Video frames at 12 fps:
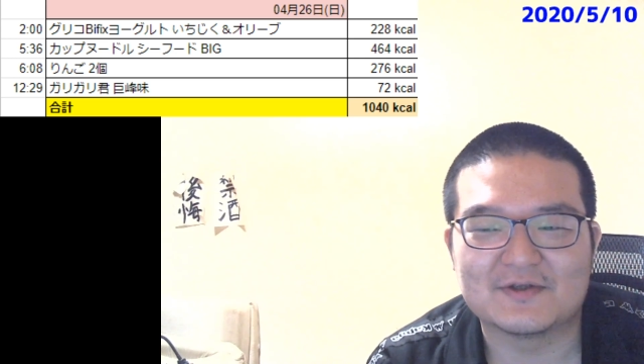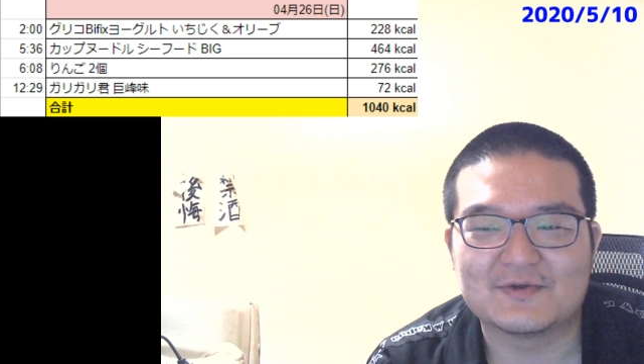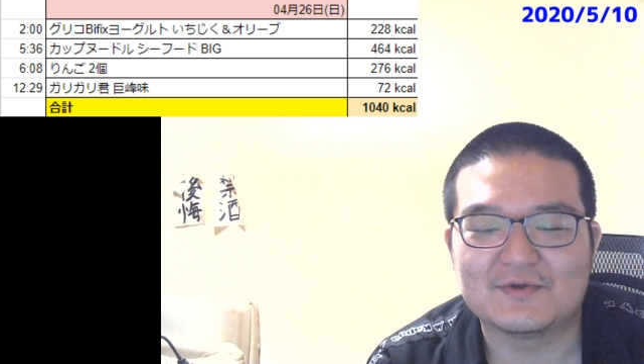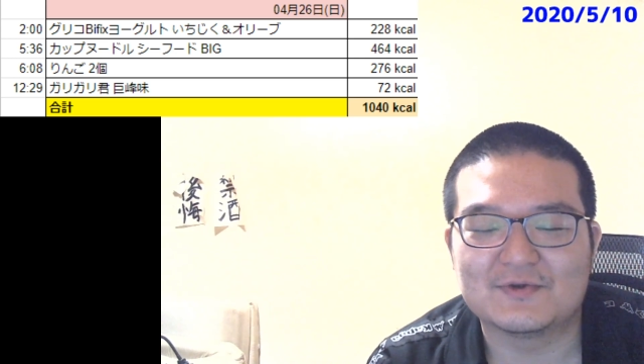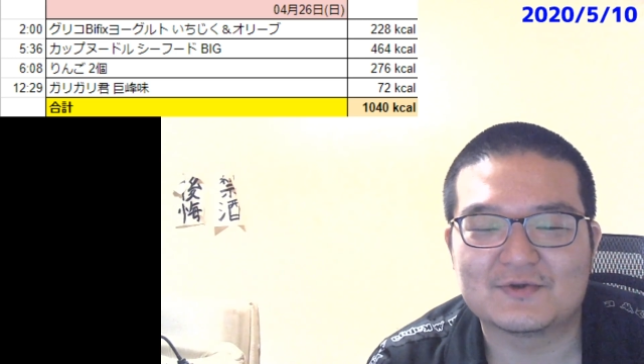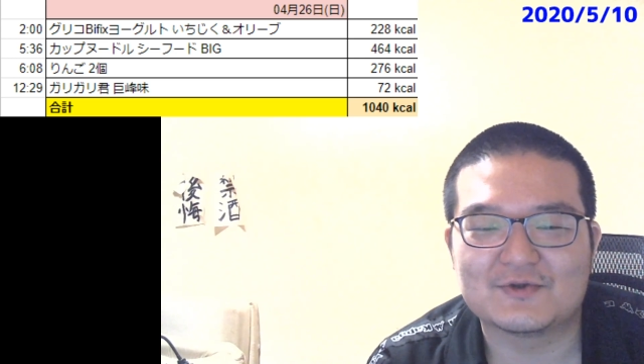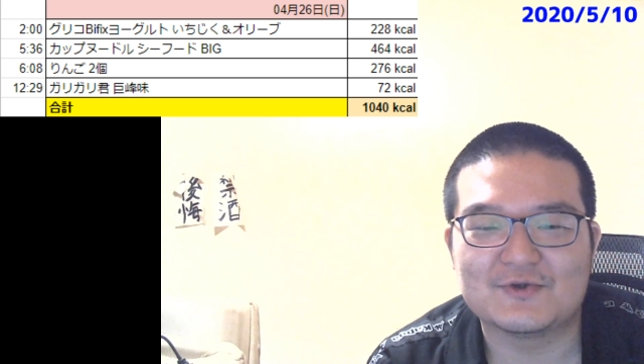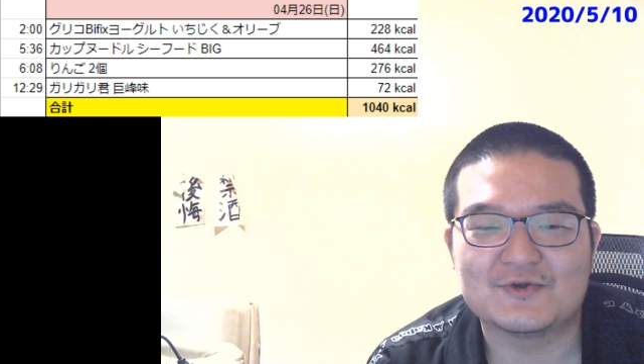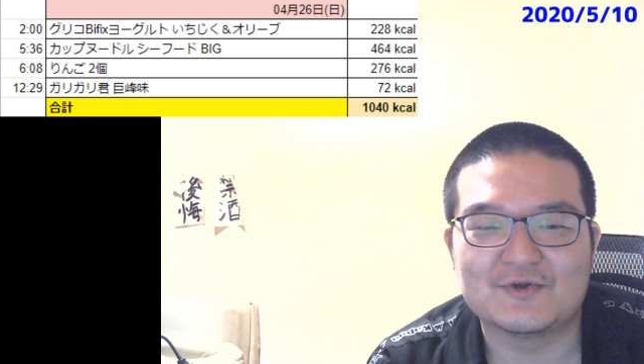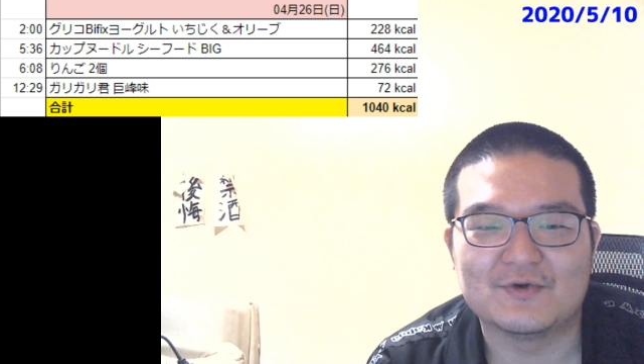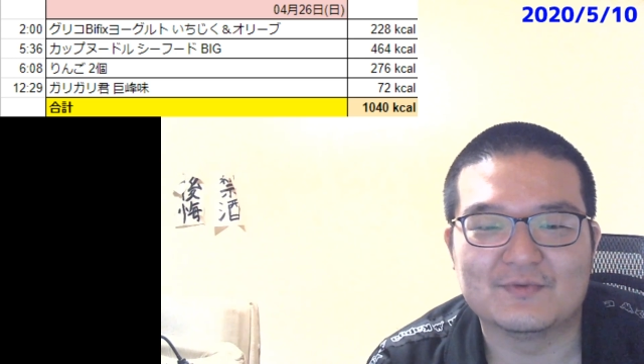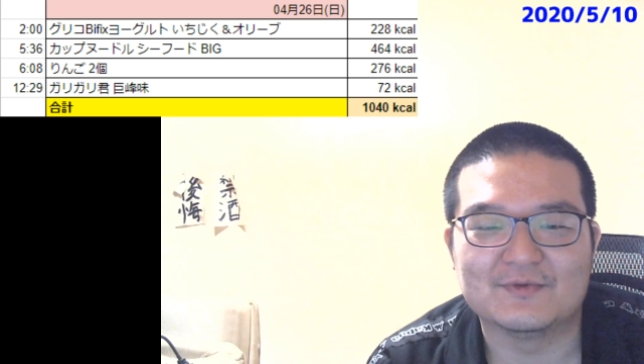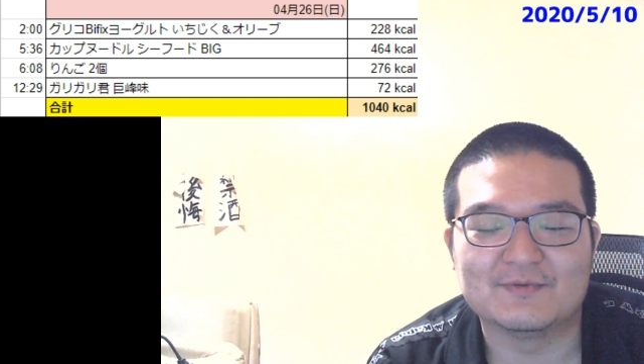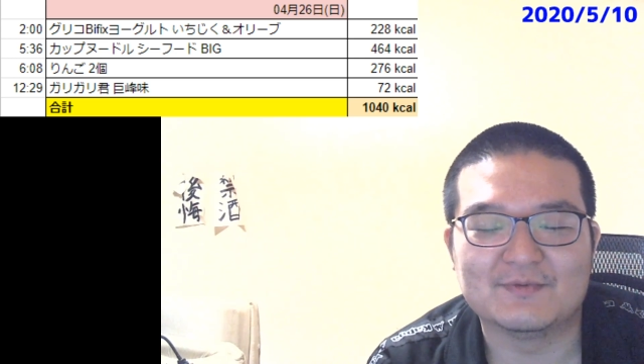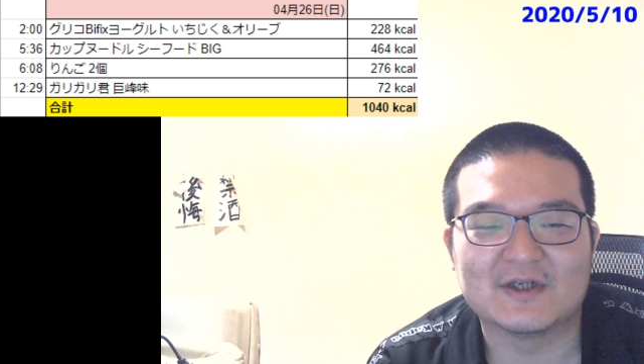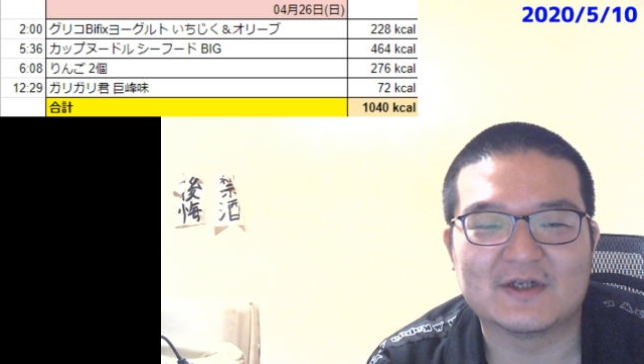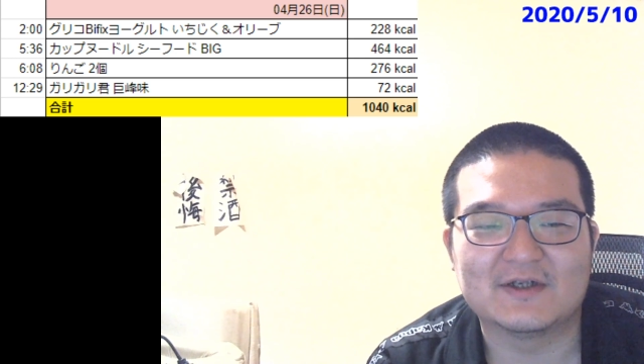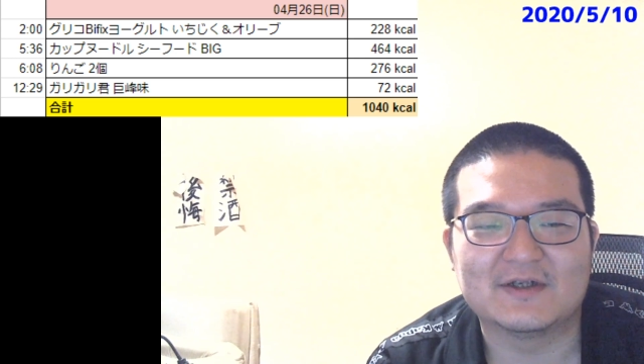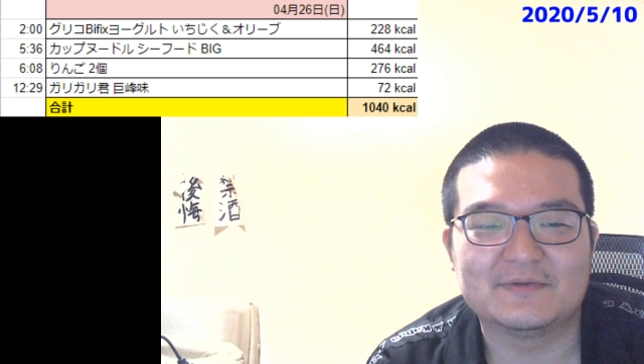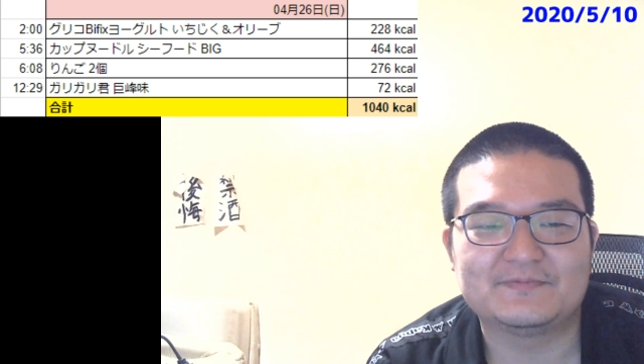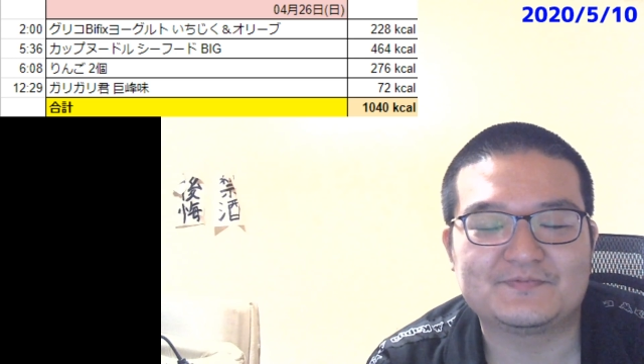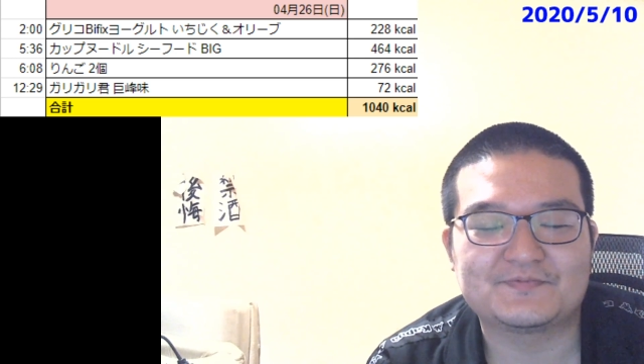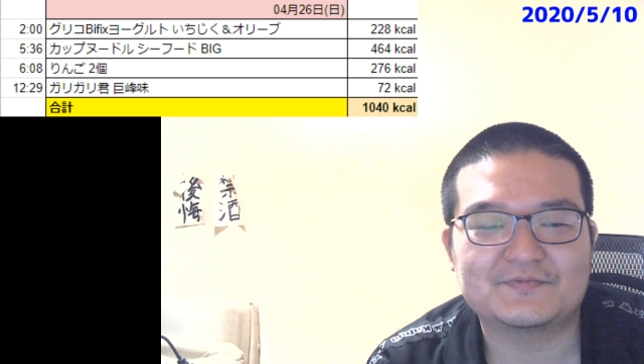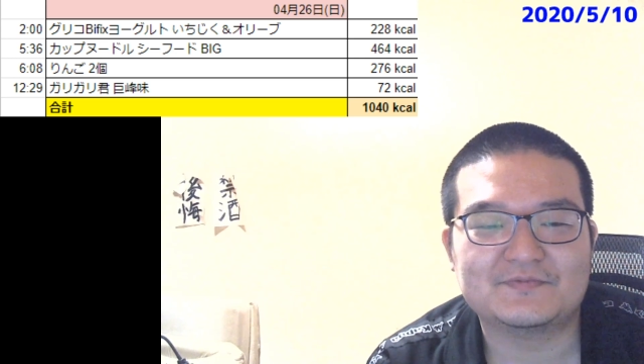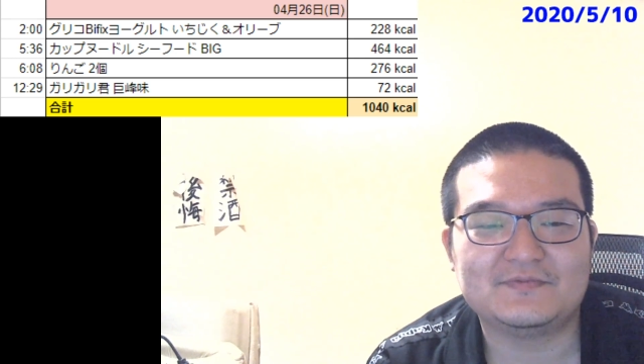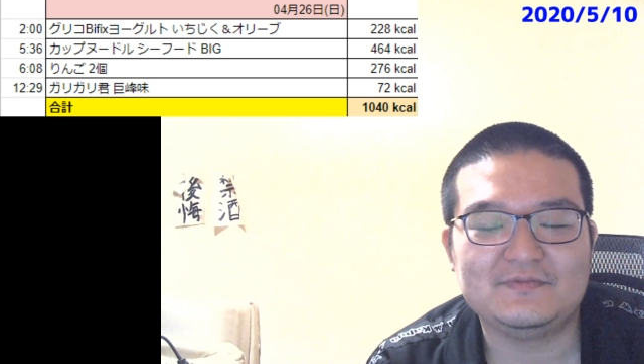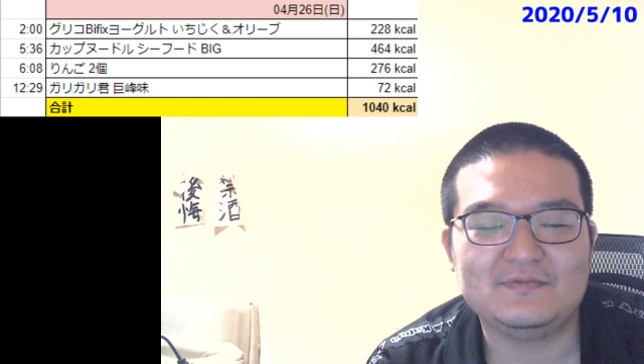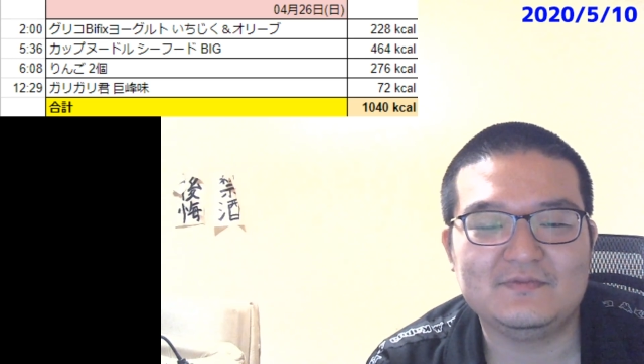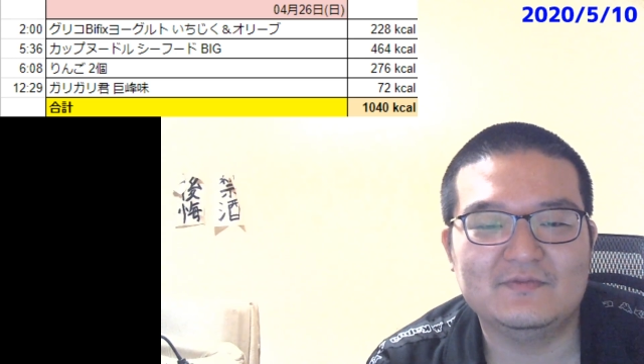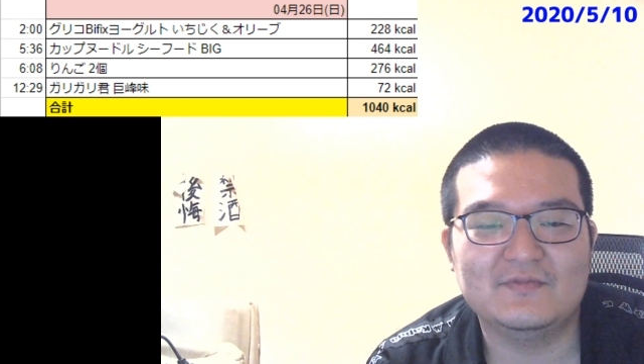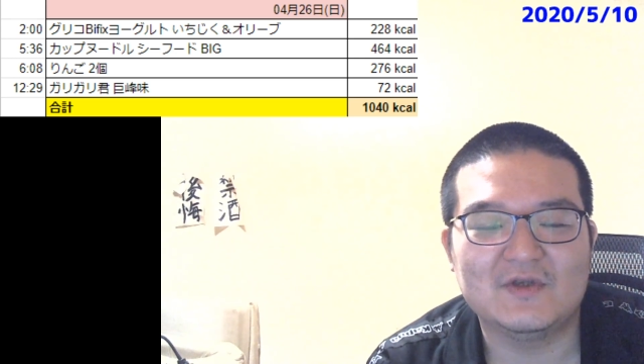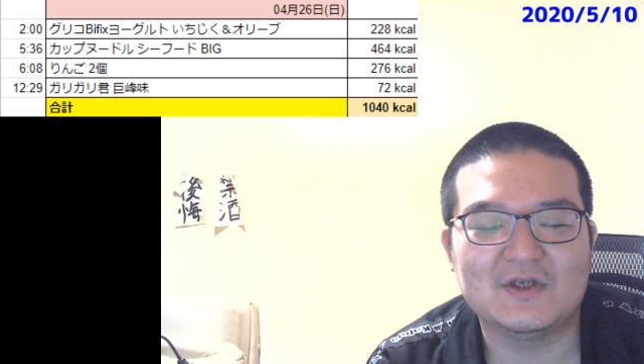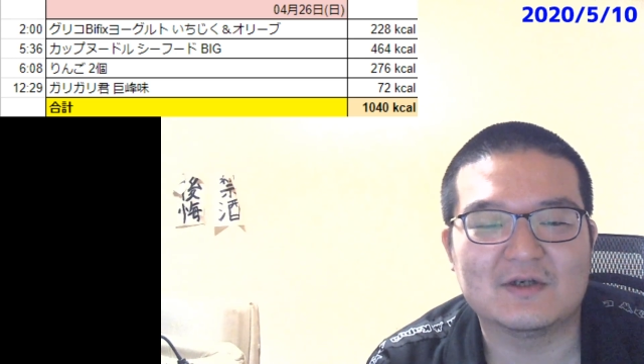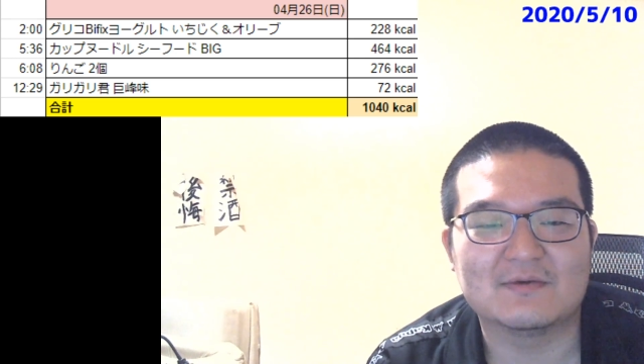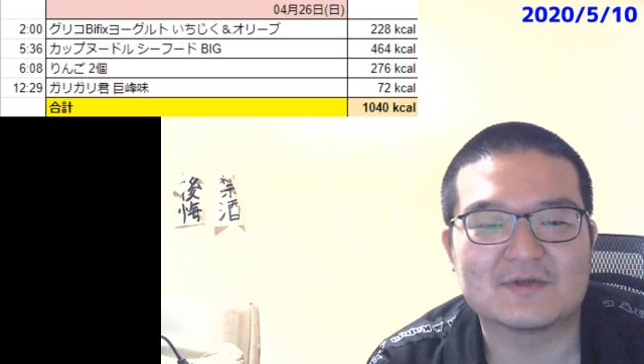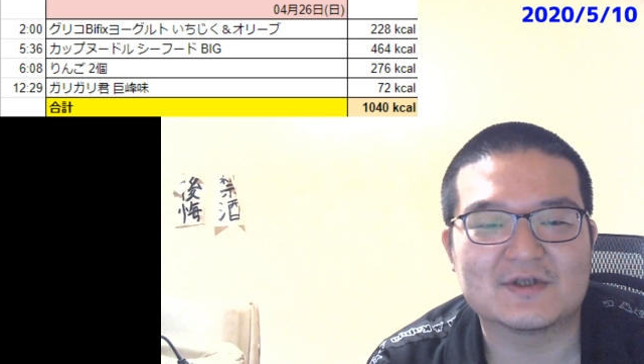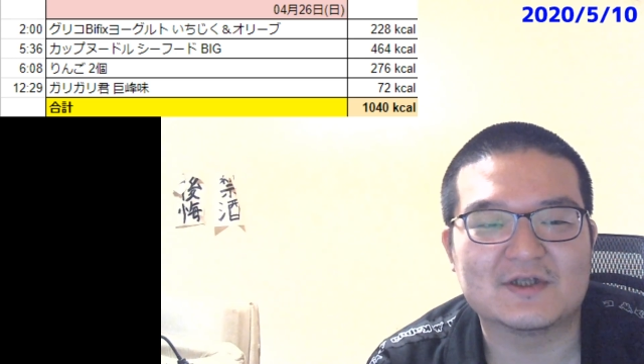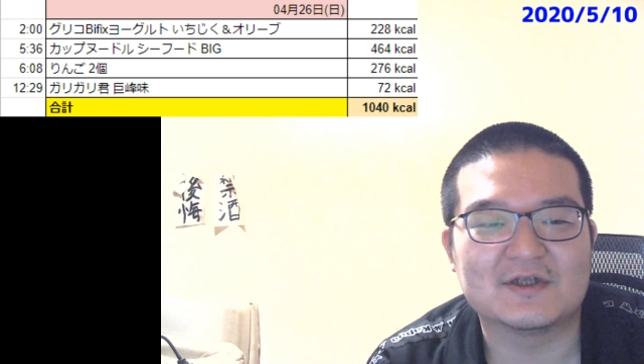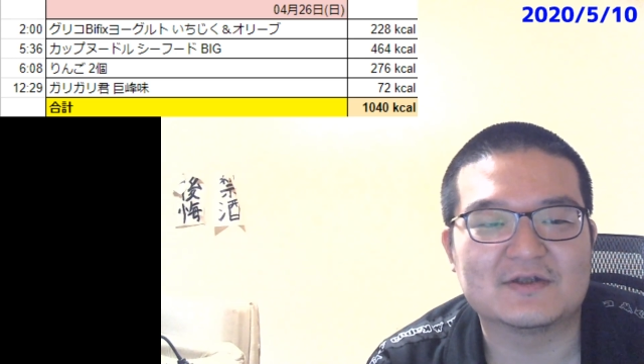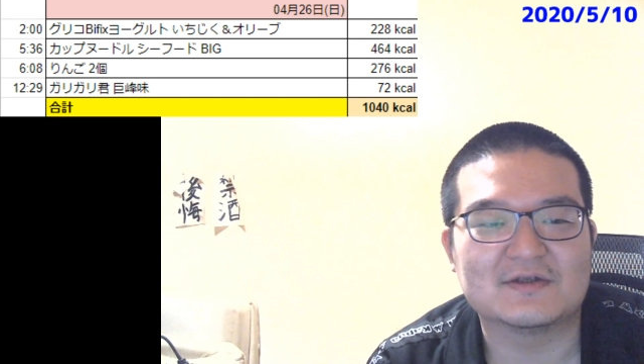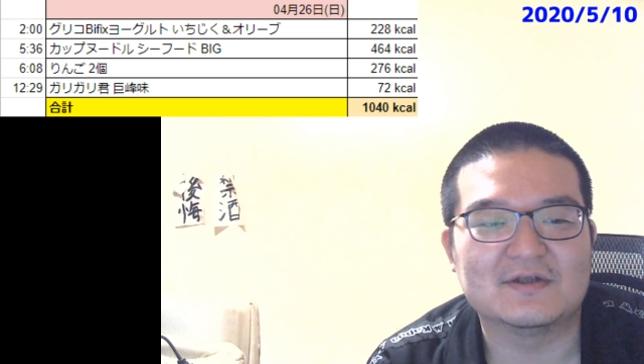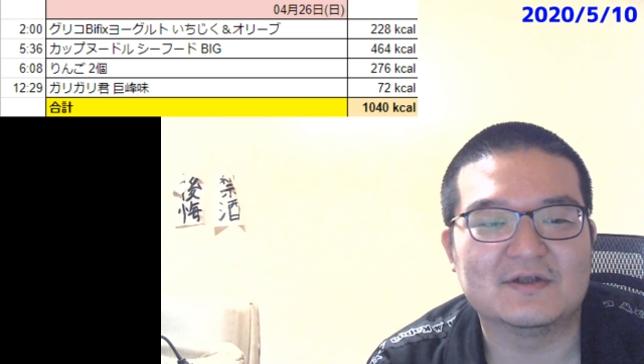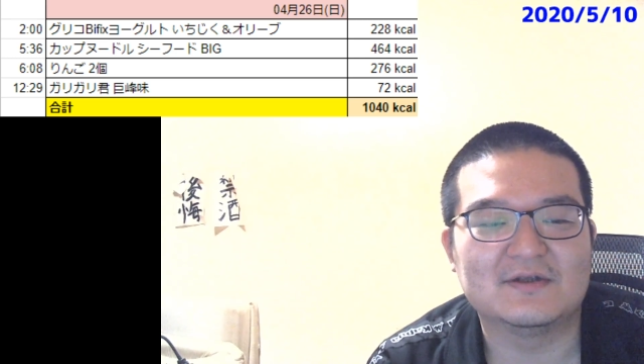それをちょいちょい飲むみたいな。いいかもしれないですね。